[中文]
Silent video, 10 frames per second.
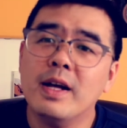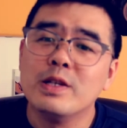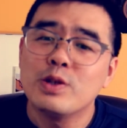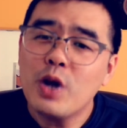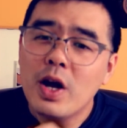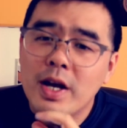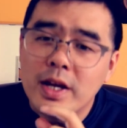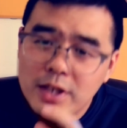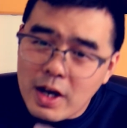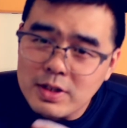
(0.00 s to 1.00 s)
所以说，
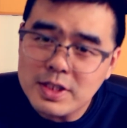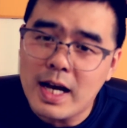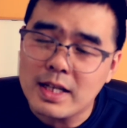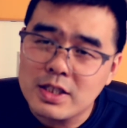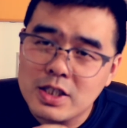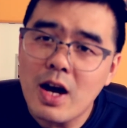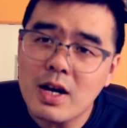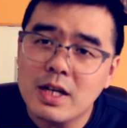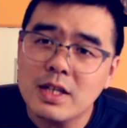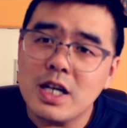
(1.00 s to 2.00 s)
要想
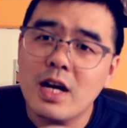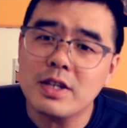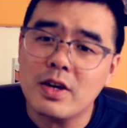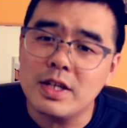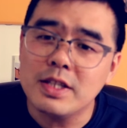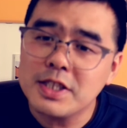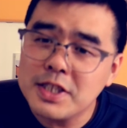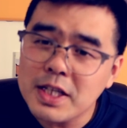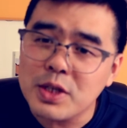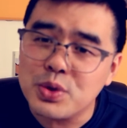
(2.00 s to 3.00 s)
唱歌唱到人的
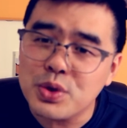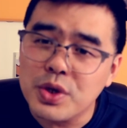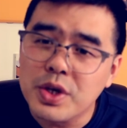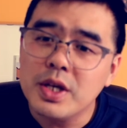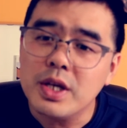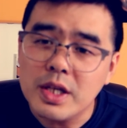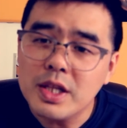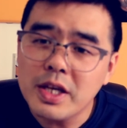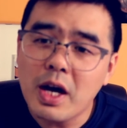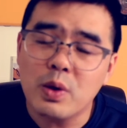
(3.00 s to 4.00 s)
心里去，一
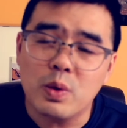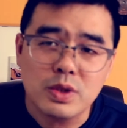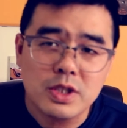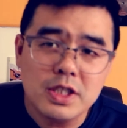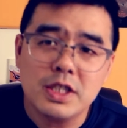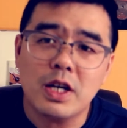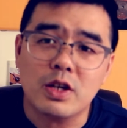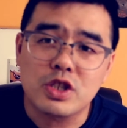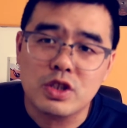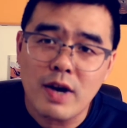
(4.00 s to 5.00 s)
定要有。技巧
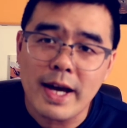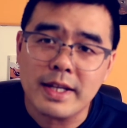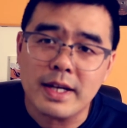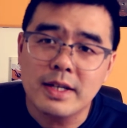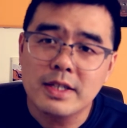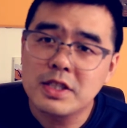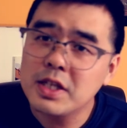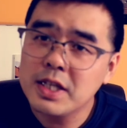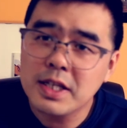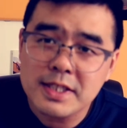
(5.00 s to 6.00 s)
之外的
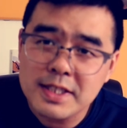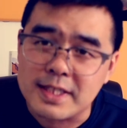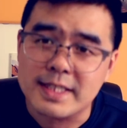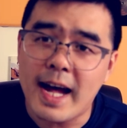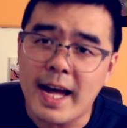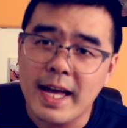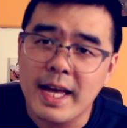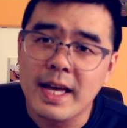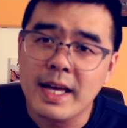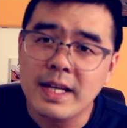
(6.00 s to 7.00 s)
声音色彩，
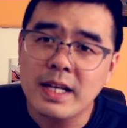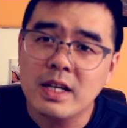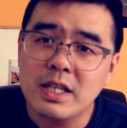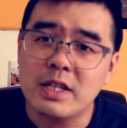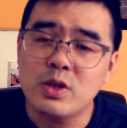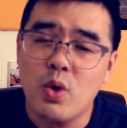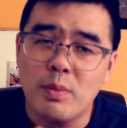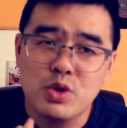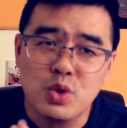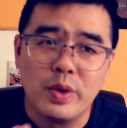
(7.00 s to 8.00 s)
也就我
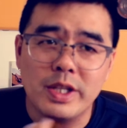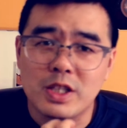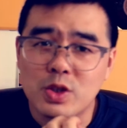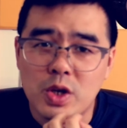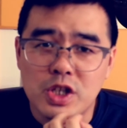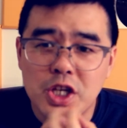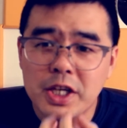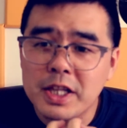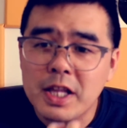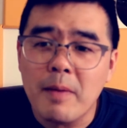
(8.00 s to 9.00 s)
们所谓的叫做声
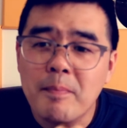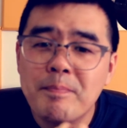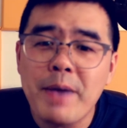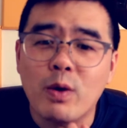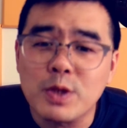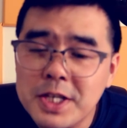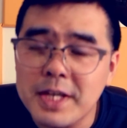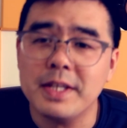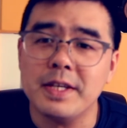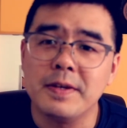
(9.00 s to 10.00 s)
音的表
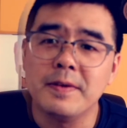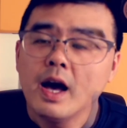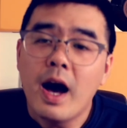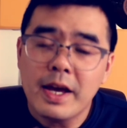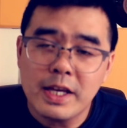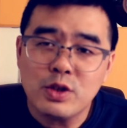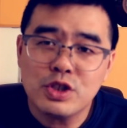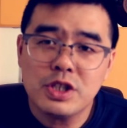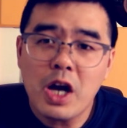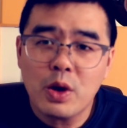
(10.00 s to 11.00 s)
现力啊，也就
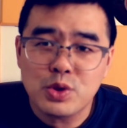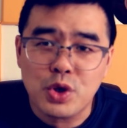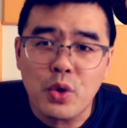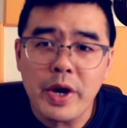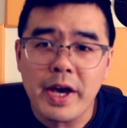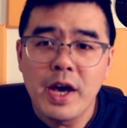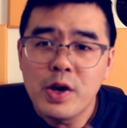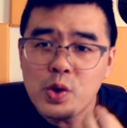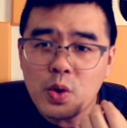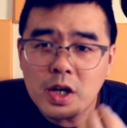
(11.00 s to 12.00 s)
是要学会用